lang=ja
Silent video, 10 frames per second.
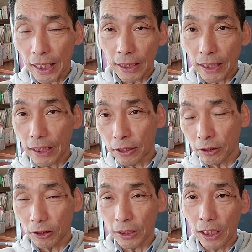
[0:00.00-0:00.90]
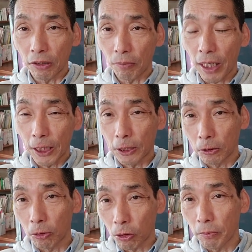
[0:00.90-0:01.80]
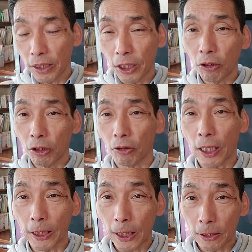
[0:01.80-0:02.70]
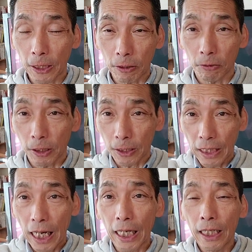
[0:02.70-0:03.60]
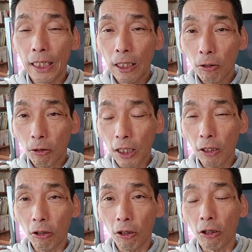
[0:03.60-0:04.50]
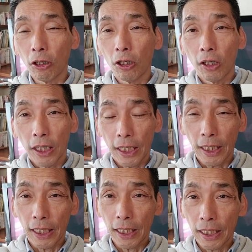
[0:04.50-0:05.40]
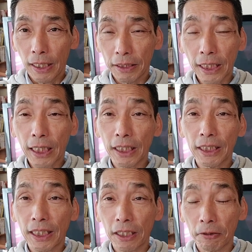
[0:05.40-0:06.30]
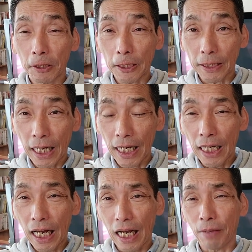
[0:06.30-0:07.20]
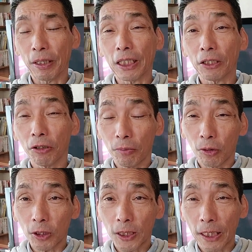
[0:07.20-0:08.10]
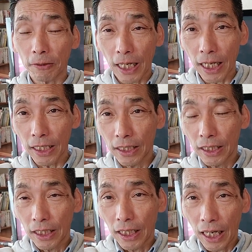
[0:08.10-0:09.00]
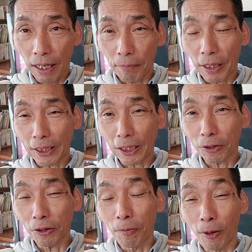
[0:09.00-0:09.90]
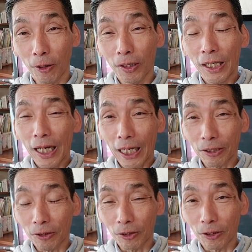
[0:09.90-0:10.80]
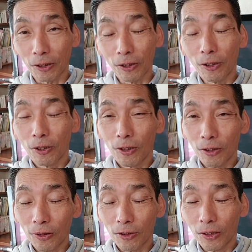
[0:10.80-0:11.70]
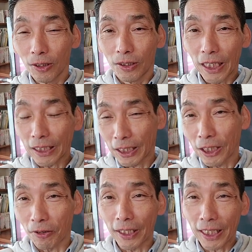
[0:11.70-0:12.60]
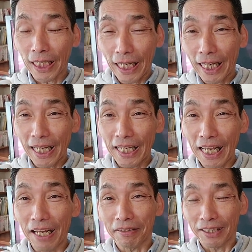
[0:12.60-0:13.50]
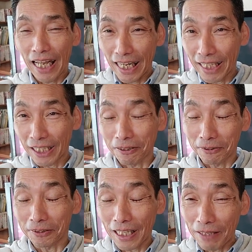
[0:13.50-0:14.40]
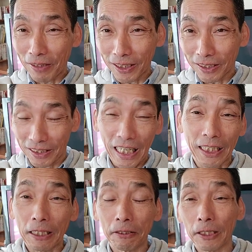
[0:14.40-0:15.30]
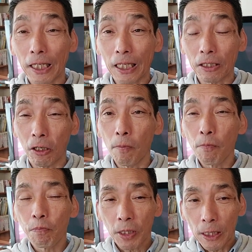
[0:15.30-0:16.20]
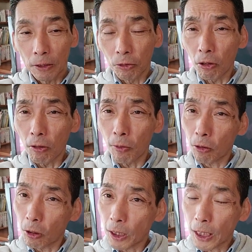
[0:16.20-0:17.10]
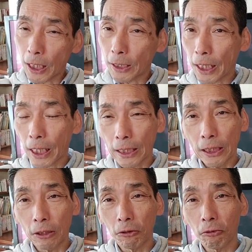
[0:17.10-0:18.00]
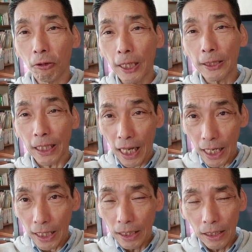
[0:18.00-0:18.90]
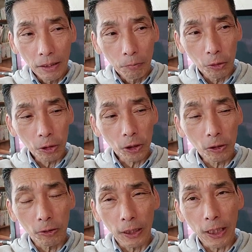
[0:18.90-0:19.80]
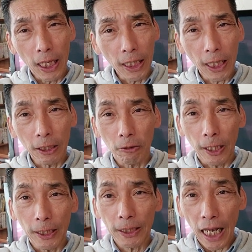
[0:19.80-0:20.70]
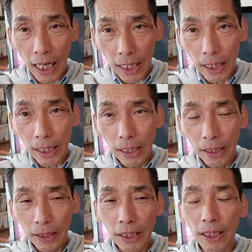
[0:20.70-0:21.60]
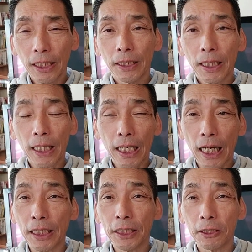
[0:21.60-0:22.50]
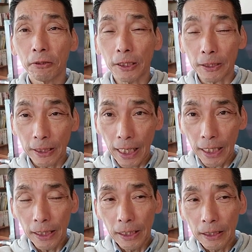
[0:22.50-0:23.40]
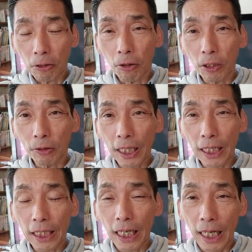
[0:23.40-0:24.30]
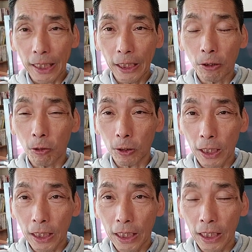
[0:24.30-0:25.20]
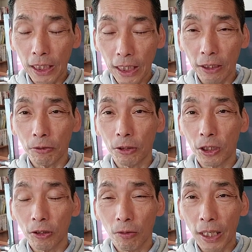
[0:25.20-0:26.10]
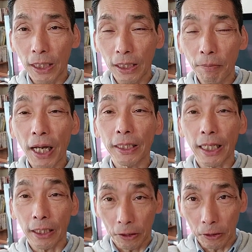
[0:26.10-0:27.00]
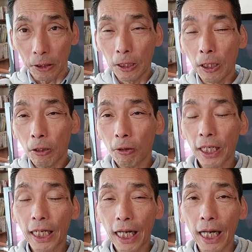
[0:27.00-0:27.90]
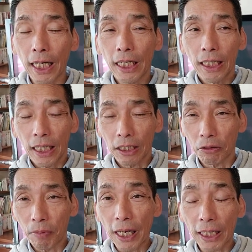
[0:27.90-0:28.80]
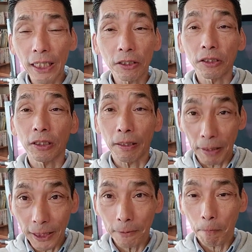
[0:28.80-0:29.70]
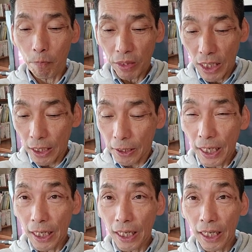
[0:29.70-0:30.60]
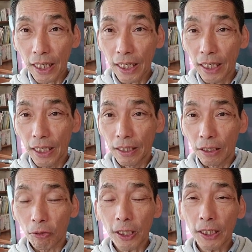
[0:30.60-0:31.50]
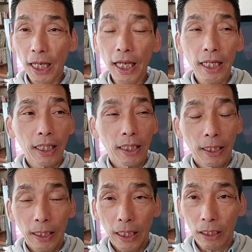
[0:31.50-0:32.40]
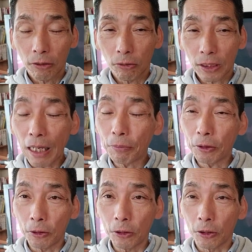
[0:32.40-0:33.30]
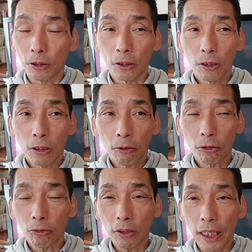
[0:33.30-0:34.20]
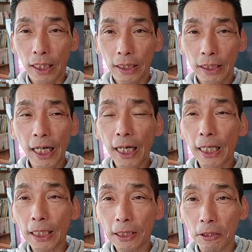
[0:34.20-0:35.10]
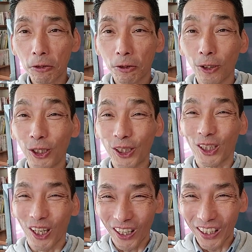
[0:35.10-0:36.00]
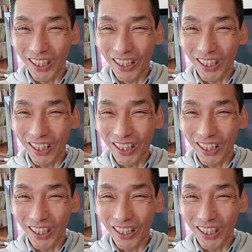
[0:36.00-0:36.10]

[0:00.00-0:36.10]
必ず家の周りのゴミ拾いを必ずやるんですがこれを、えー、日課にしてるんですがああまた今日も落ちてるなああまた今日もあのー、なんだ拾わなきゃいけないなありがとうございますってやってるんだけどどうもこれがなんか犬の餌もしくは何かの餌になんか感じるんですね。でこれを誰かが意図的にうちの前に巻いていくこれがあの毎回続いてますでこれねあの多分このね嫌がらせをする人、